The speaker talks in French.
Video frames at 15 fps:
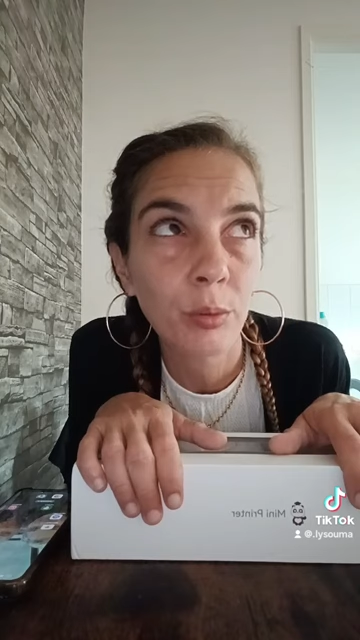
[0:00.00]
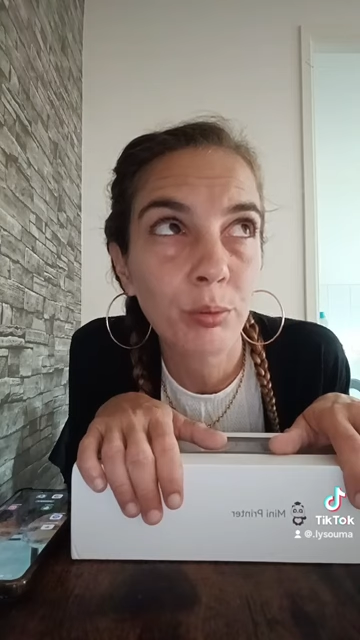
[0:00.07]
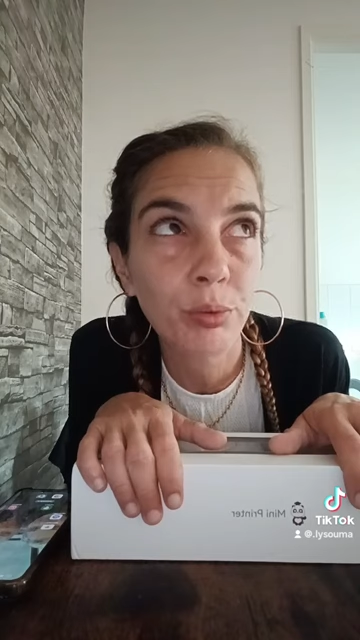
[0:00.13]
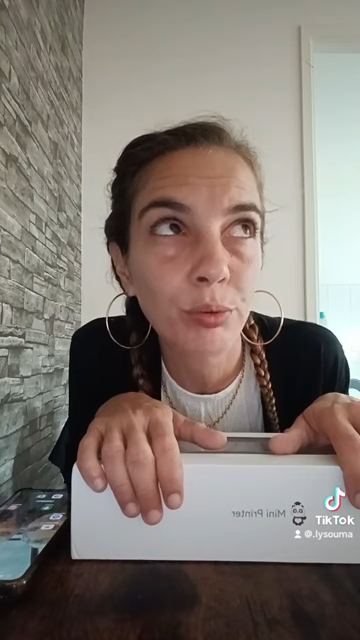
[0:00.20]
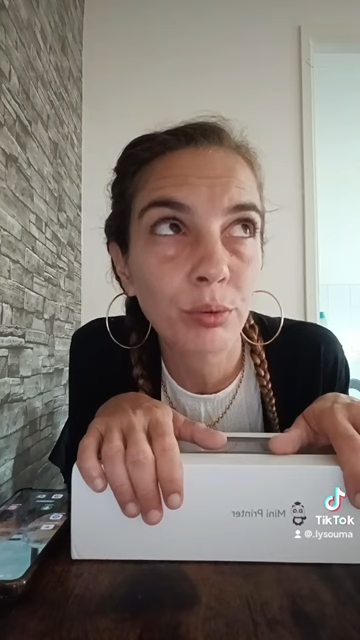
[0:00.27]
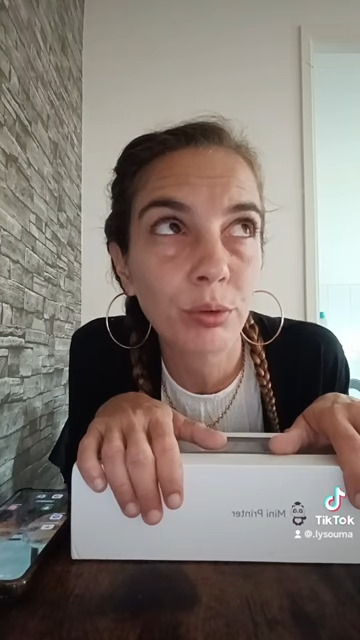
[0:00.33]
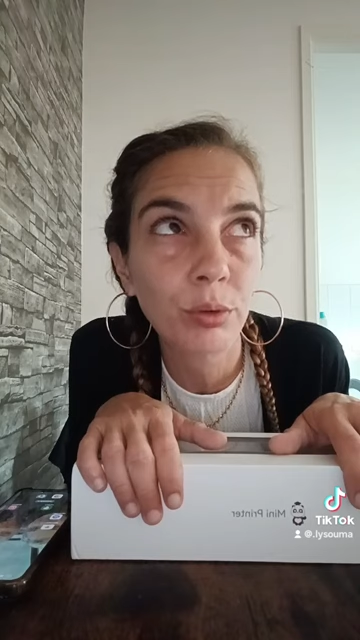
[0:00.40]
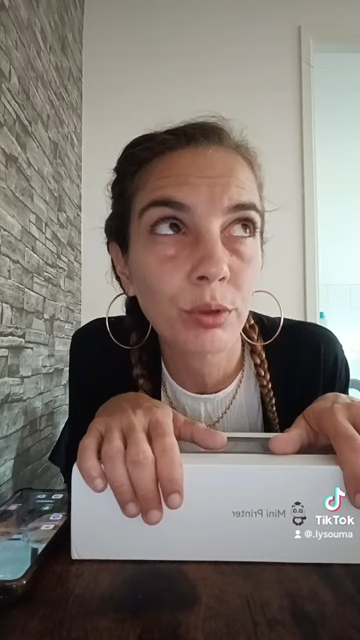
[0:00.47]

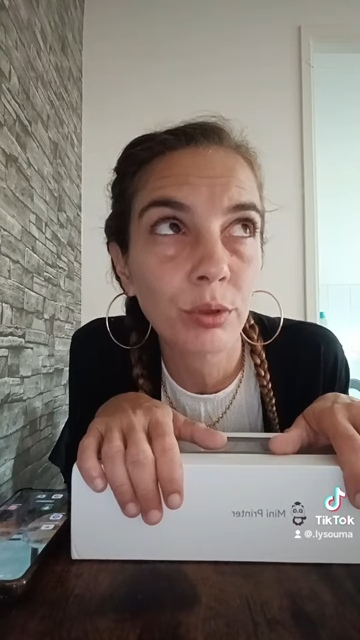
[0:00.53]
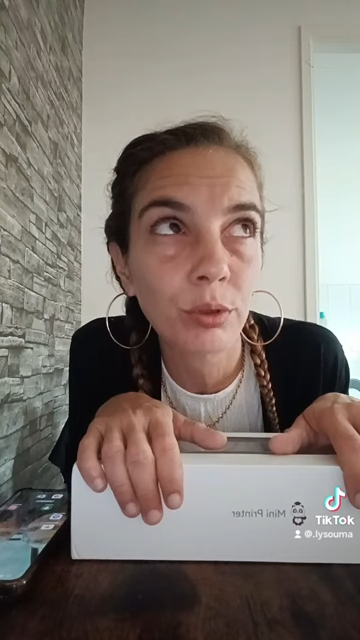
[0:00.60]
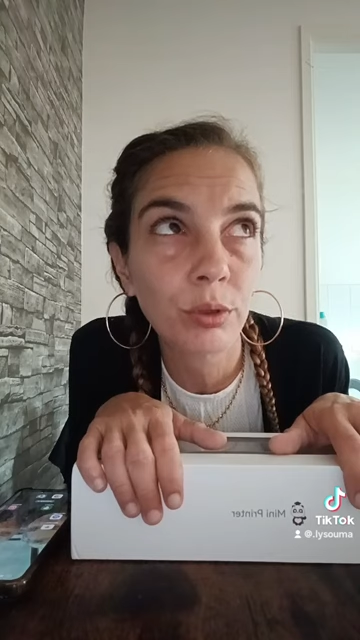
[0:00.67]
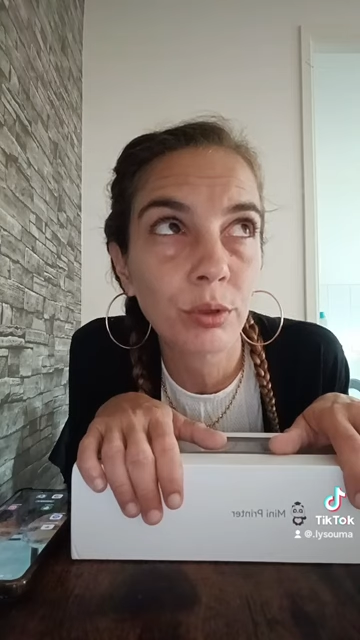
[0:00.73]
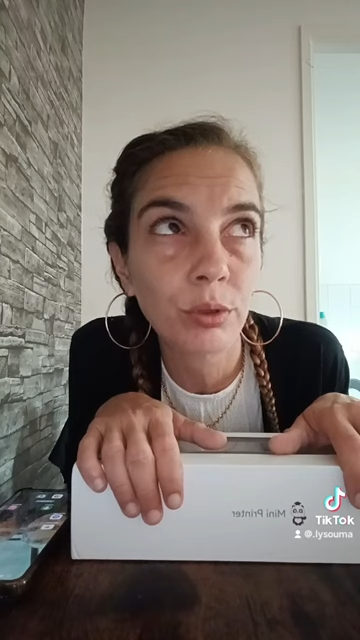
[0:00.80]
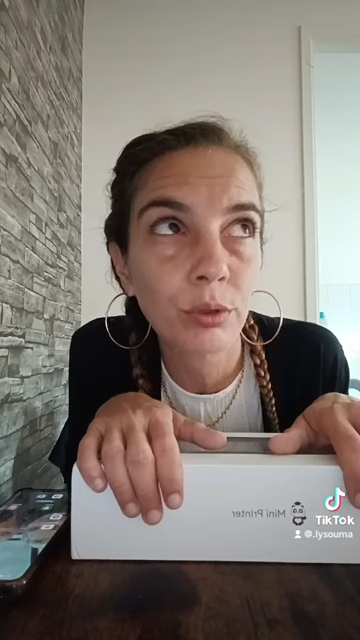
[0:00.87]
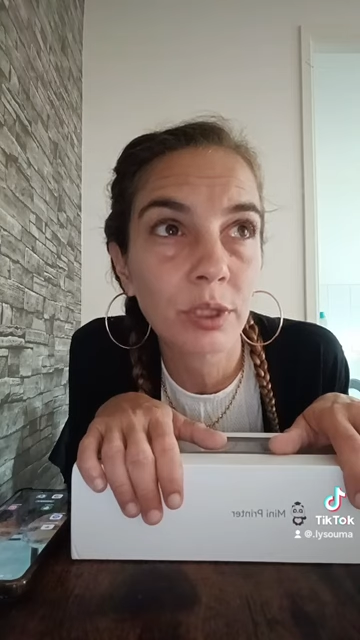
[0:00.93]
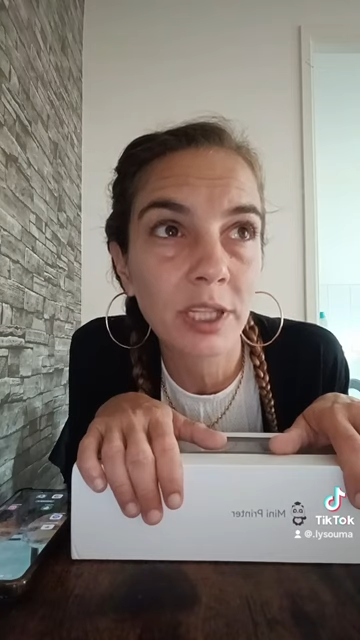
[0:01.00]
pour
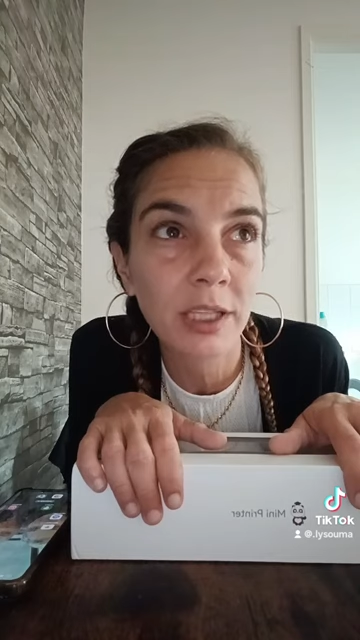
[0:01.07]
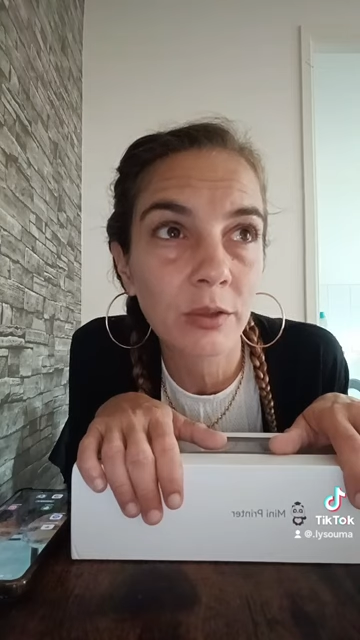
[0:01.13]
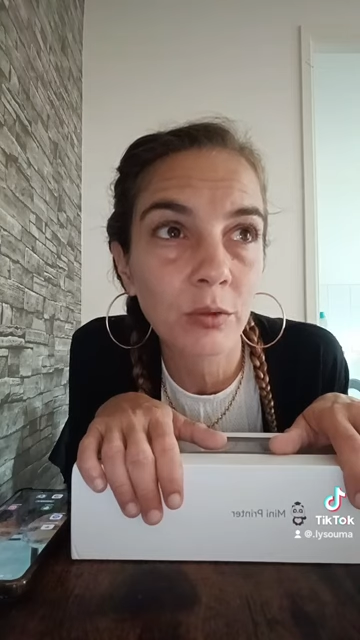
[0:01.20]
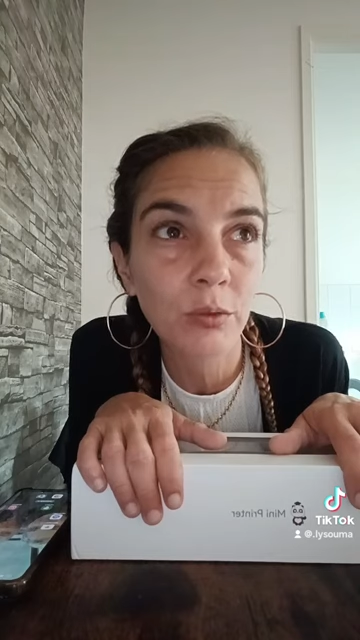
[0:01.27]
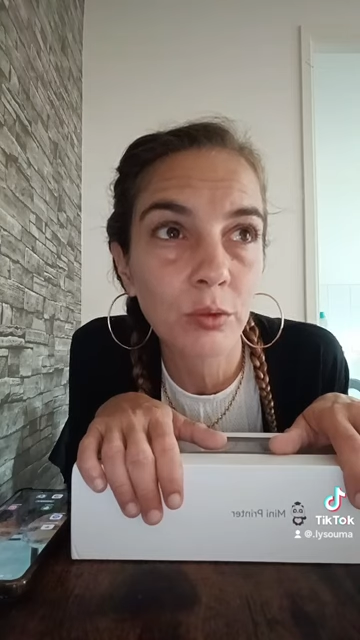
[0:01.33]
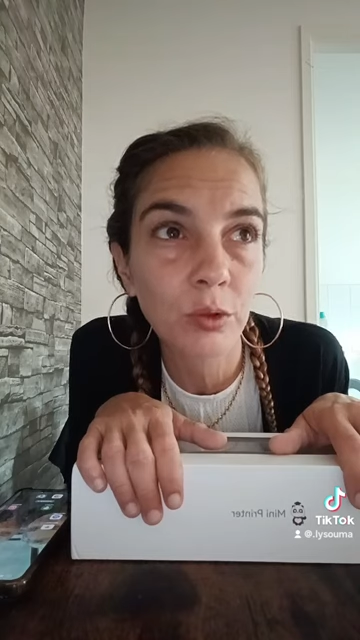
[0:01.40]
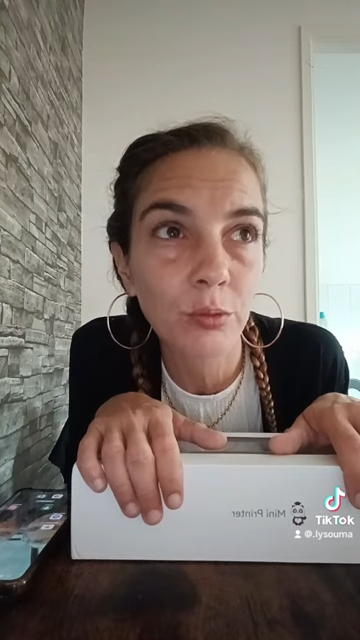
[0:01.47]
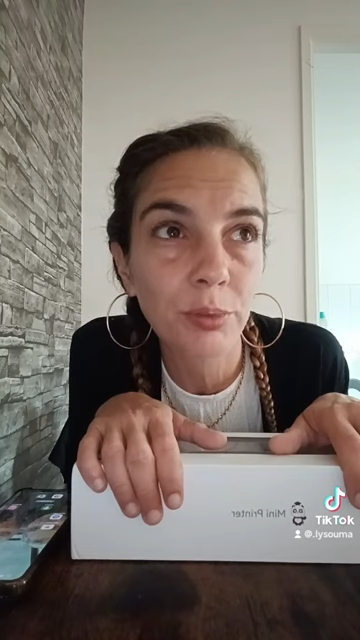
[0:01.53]
quatre
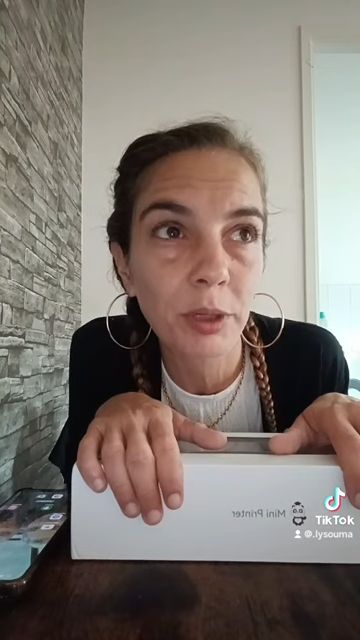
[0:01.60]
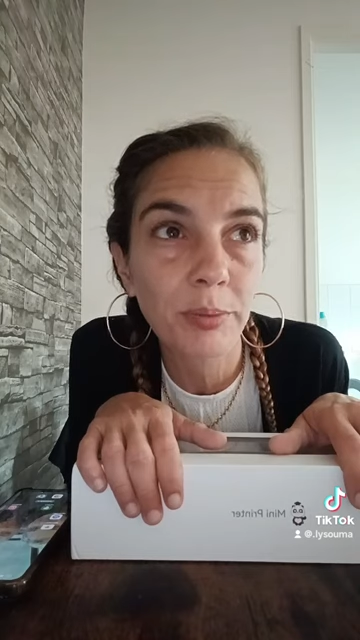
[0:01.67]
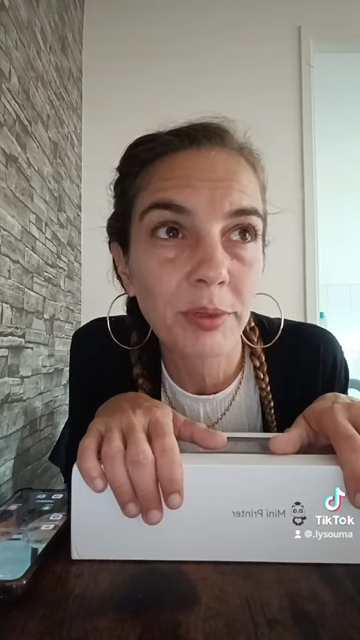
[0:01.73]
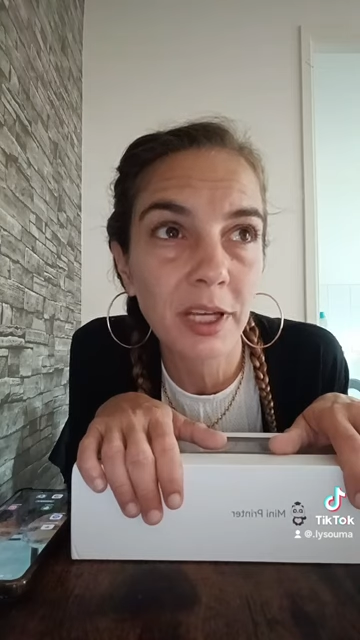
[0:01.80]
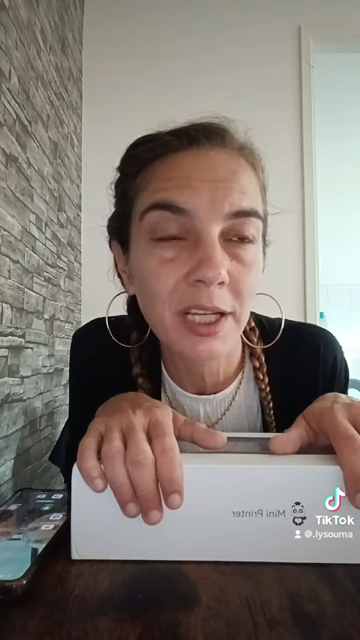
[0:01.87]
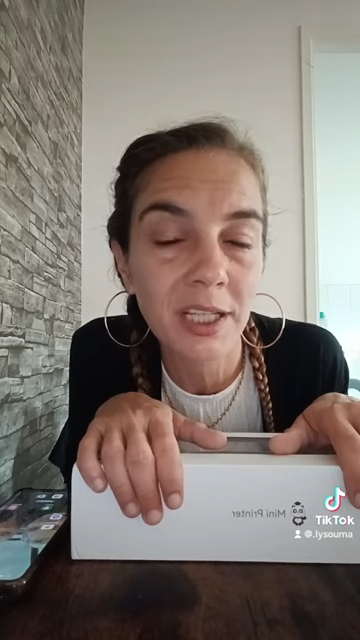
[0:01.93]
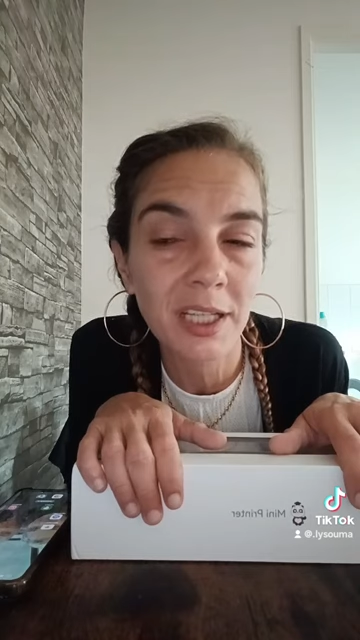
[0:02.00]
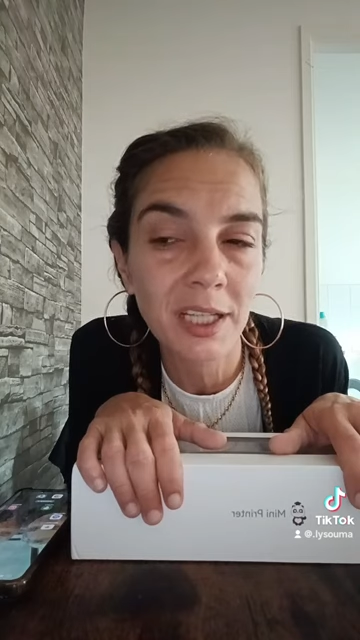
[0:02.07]
rouleaux de
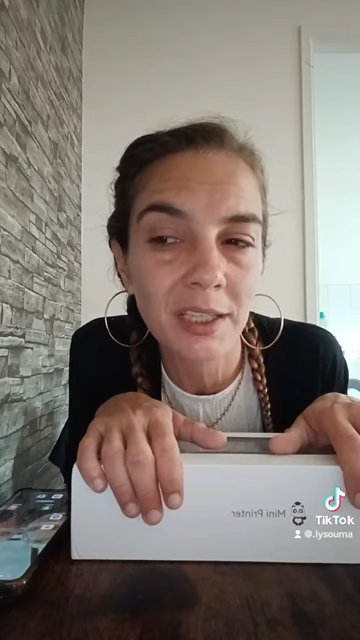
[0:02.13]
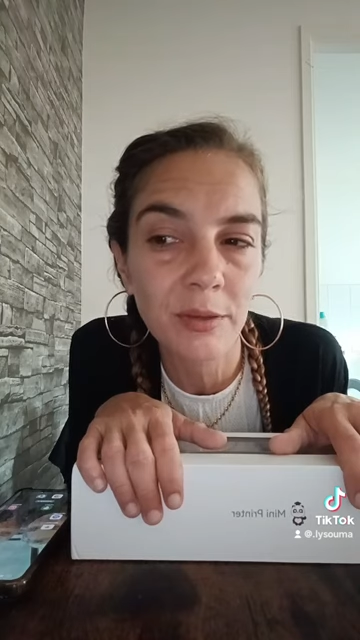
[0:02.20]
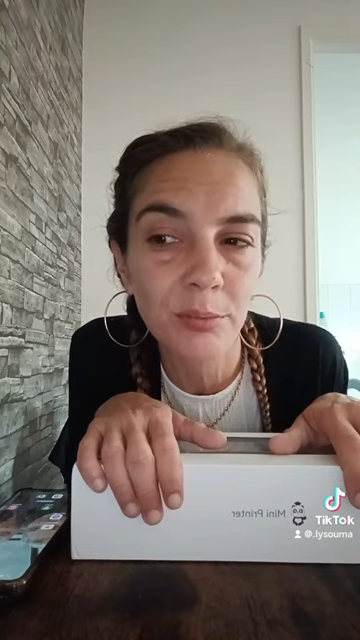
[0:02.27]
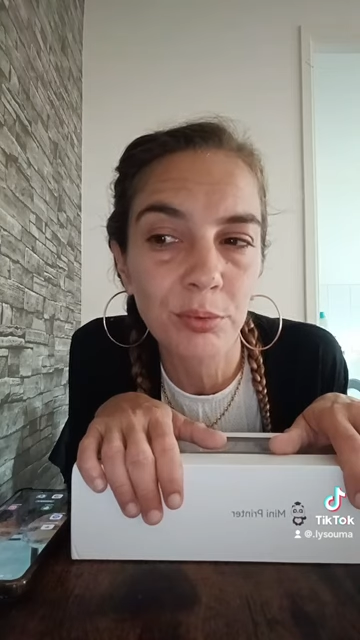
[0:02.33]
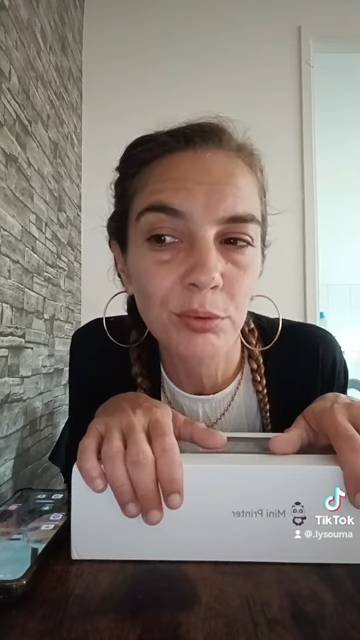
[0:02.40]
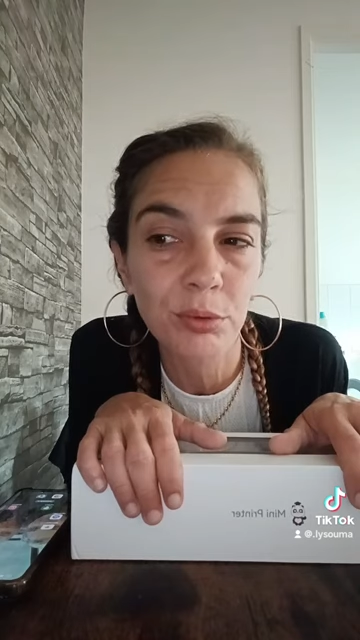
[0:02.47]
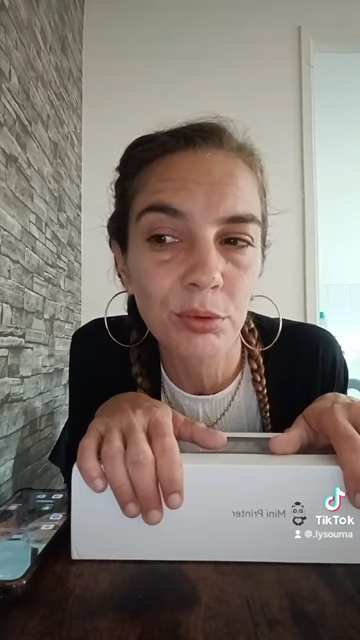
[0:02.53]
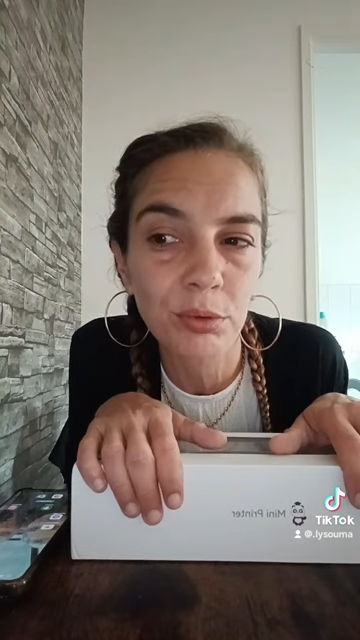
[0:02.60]
papier à 4
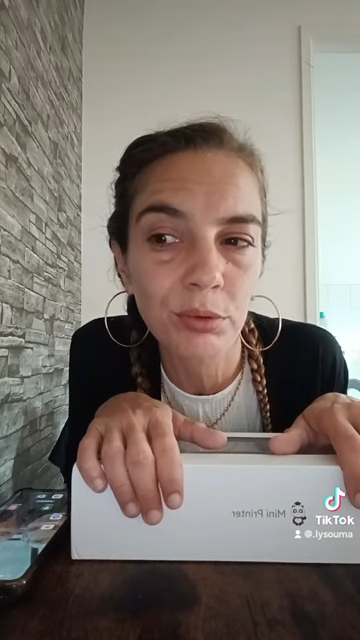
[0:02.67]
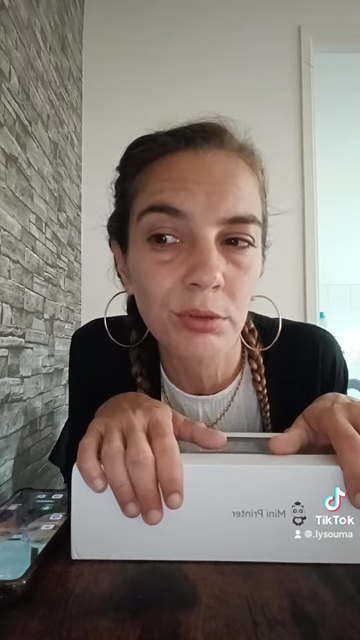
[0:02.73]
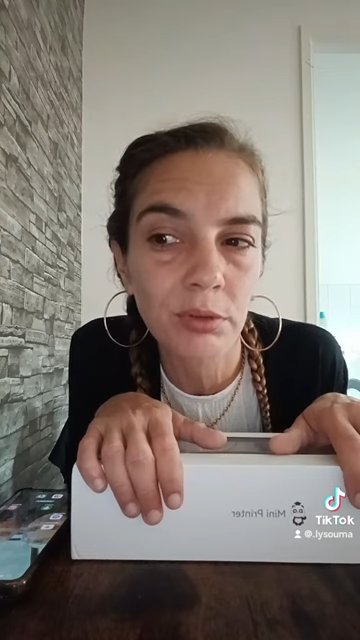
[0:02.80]
pour